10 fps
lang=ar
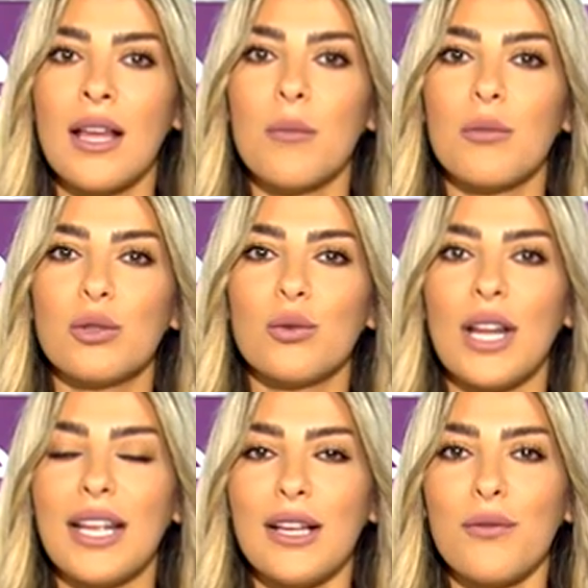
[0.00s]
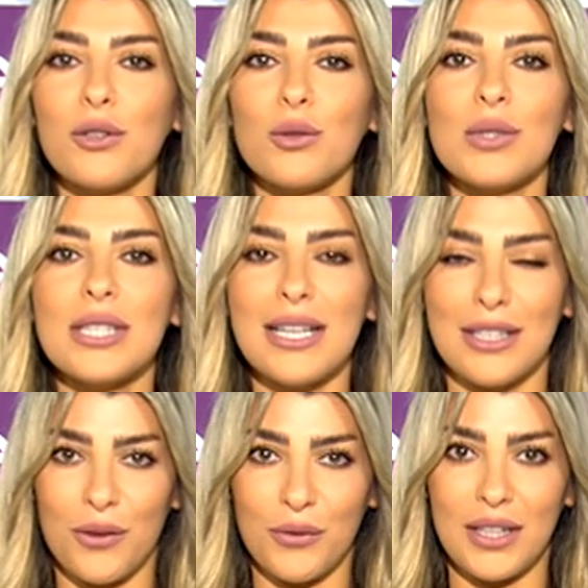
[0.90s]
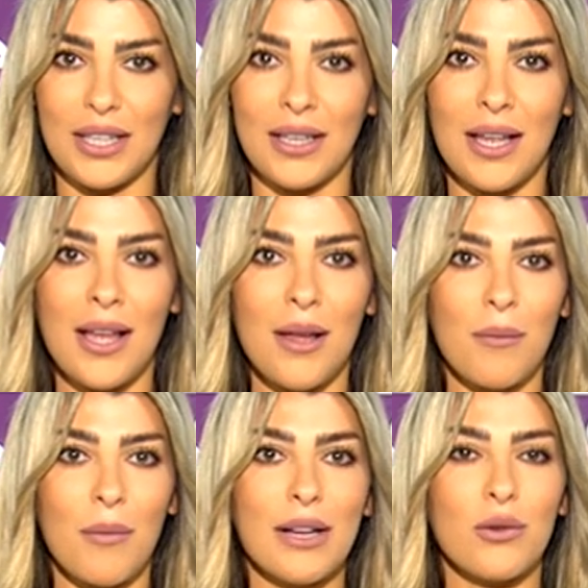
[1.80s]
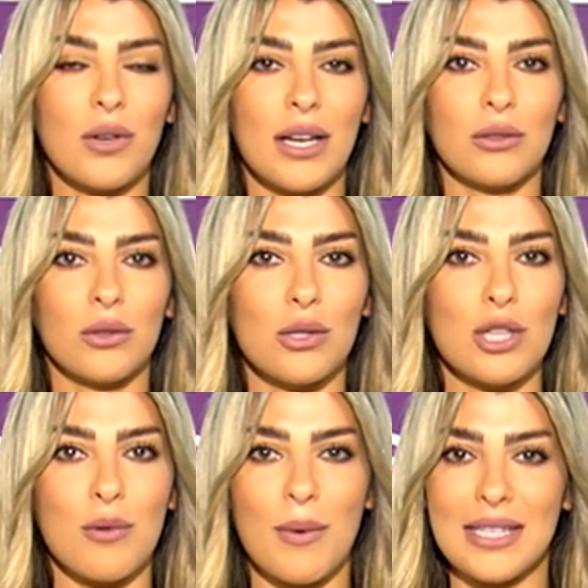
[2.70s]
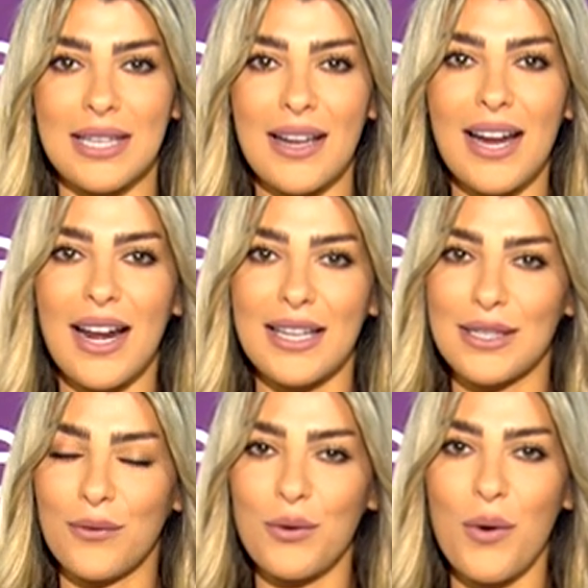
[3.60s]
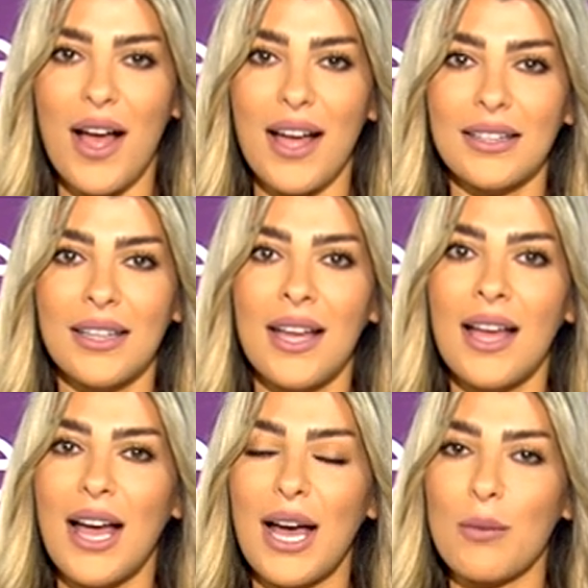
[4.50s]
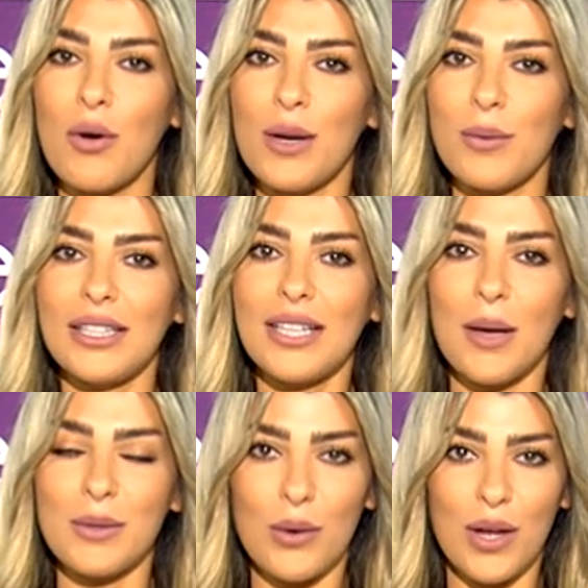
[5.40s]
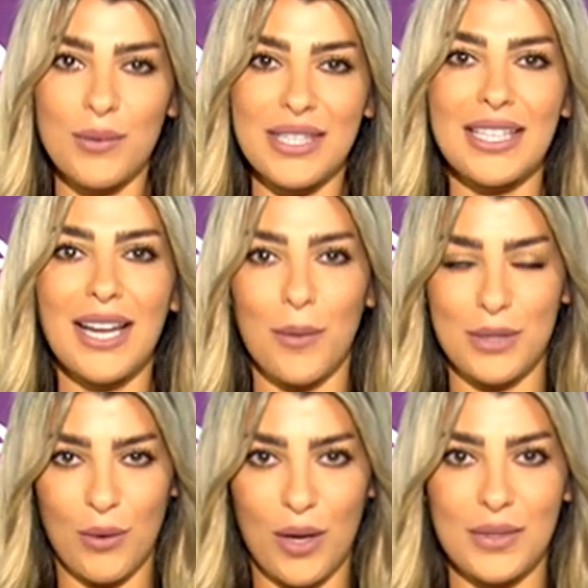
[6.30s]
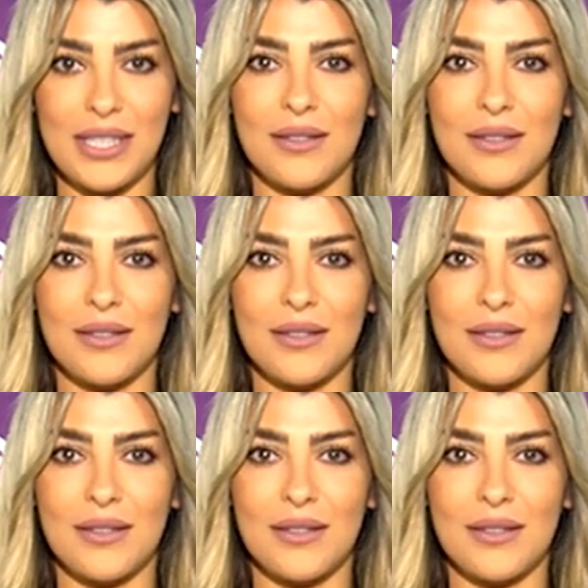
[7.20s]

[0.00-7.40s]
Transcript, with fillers: من دون اي كلفه توصيل اضافيه ما لكم الا تتصلوا ببس سالر على 01 44 55 55